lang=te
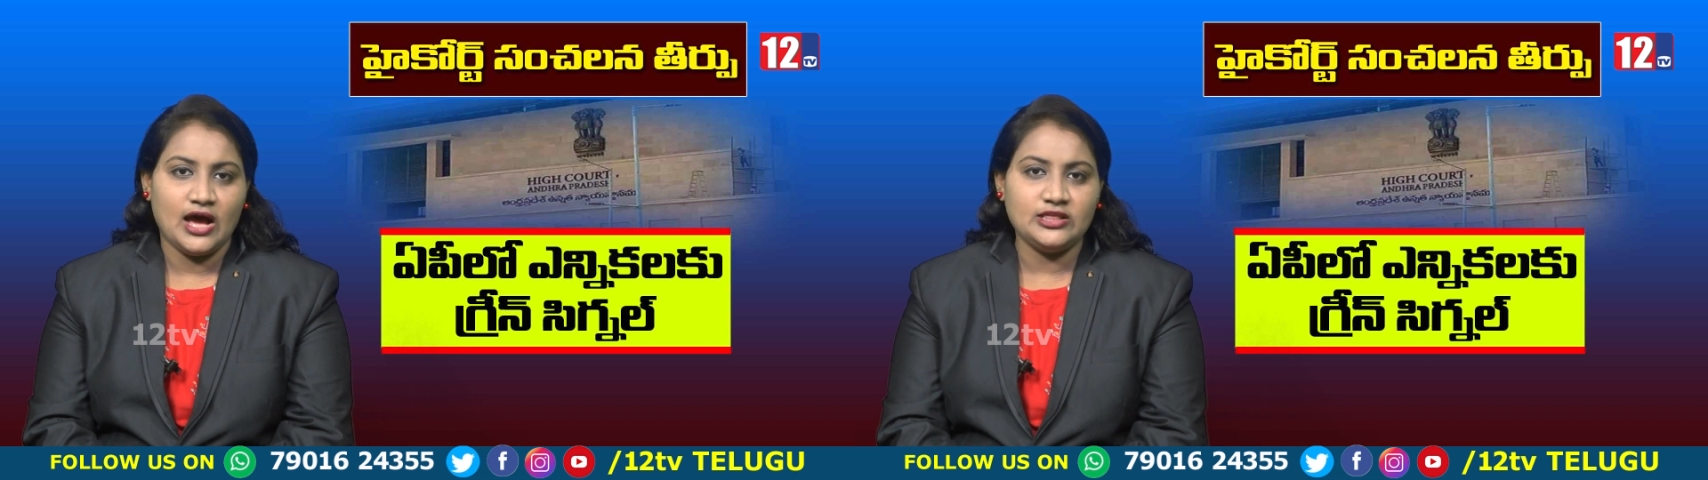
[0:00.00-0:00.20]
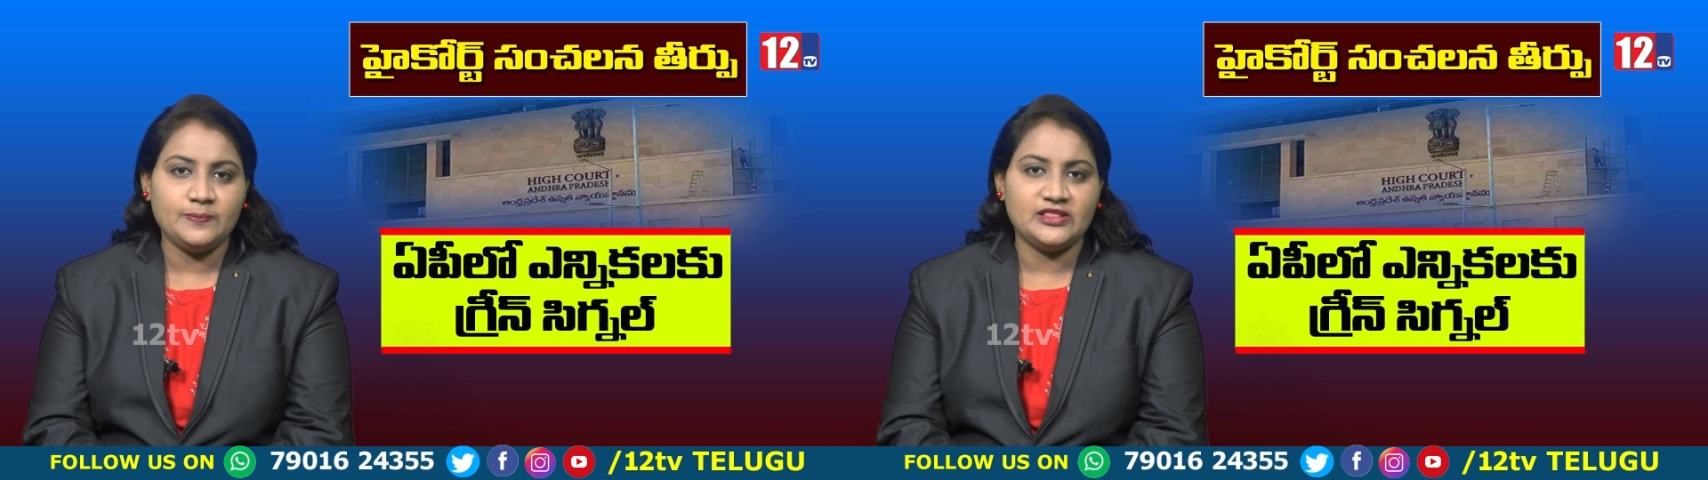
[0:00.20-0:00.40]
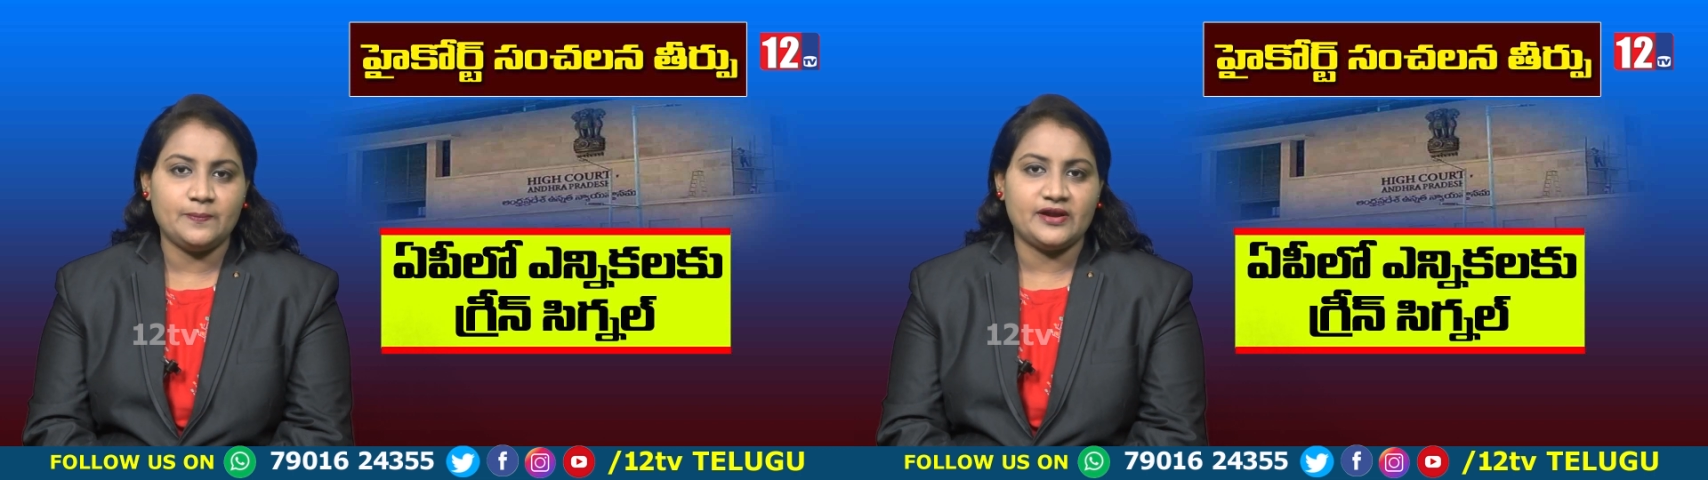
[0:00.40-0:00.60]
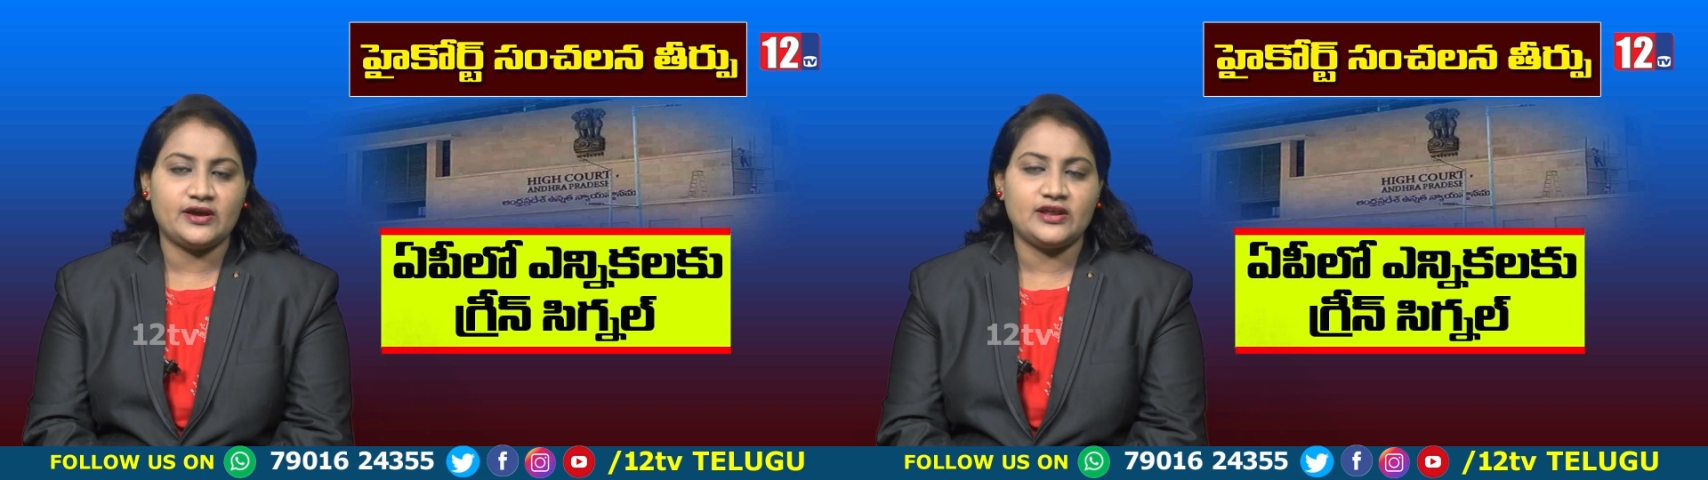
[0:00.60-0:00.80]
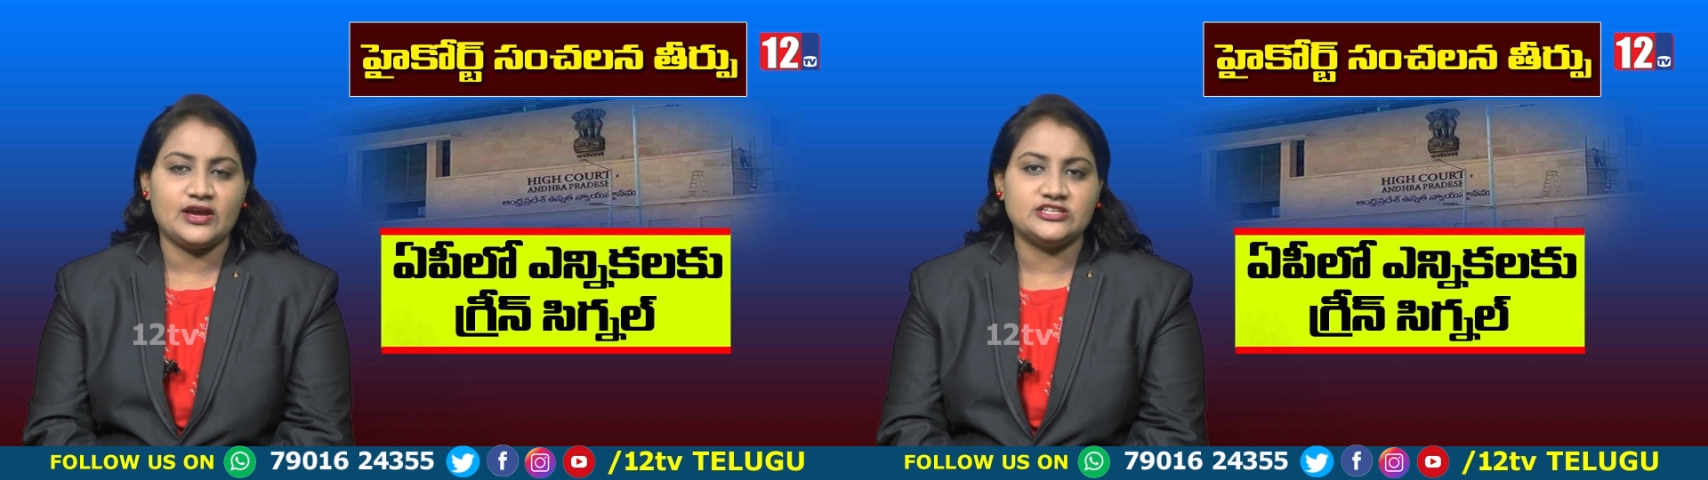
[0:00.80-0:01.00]
అతిపెద్ద
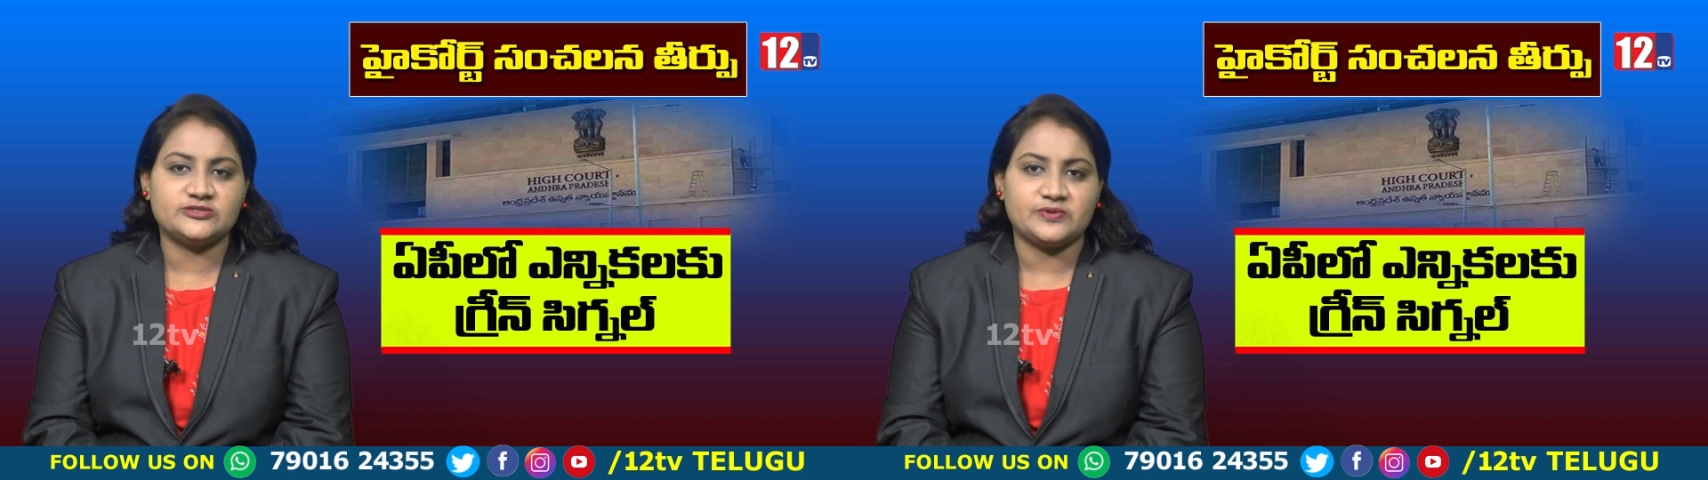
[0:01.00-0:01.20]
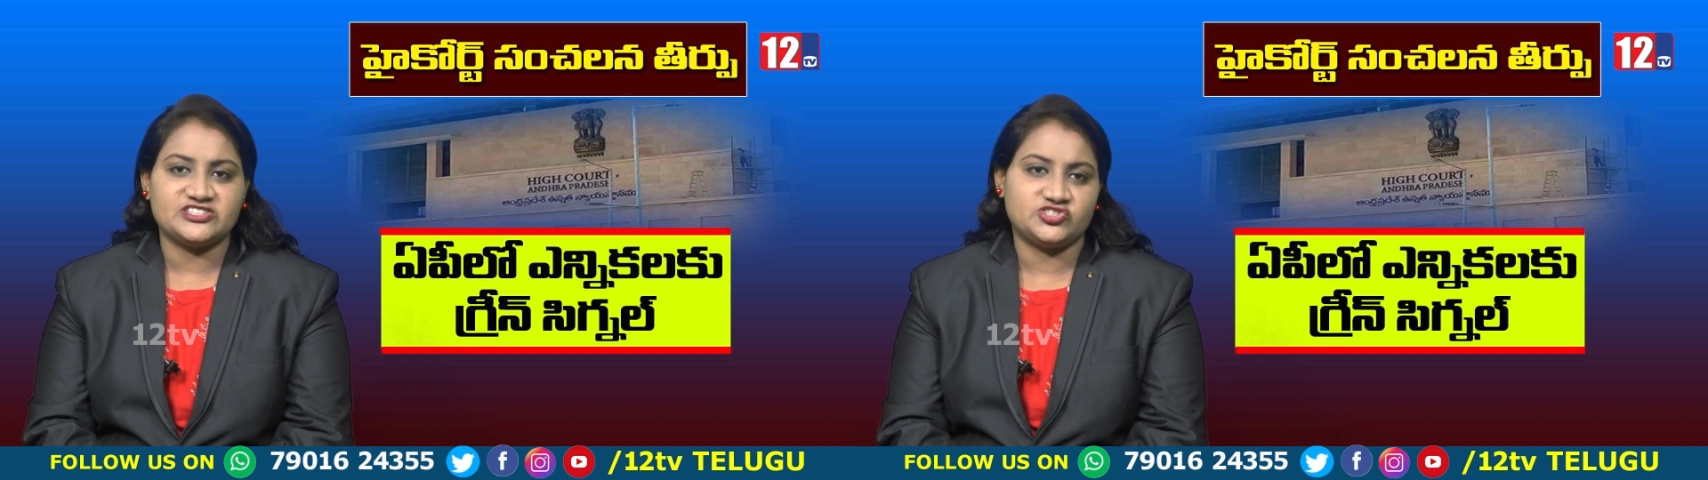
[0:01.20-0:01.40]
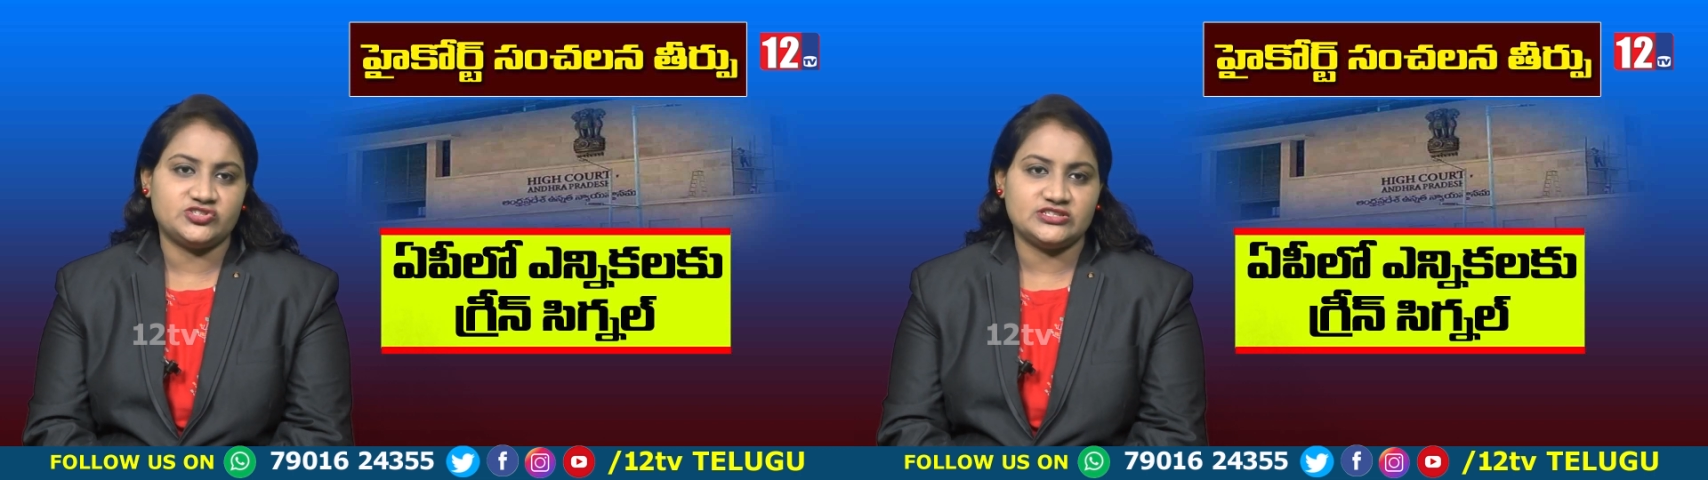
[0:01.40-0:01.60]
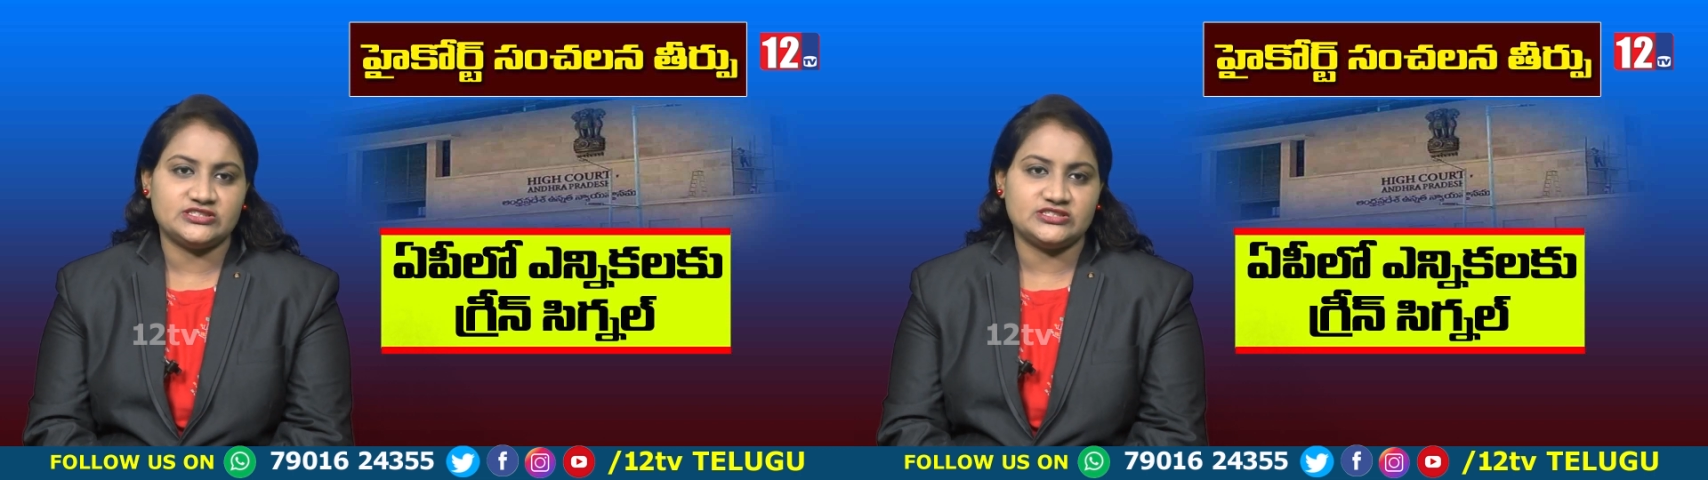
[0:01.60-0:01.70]
ప్రక్రియ అని స్పష్టం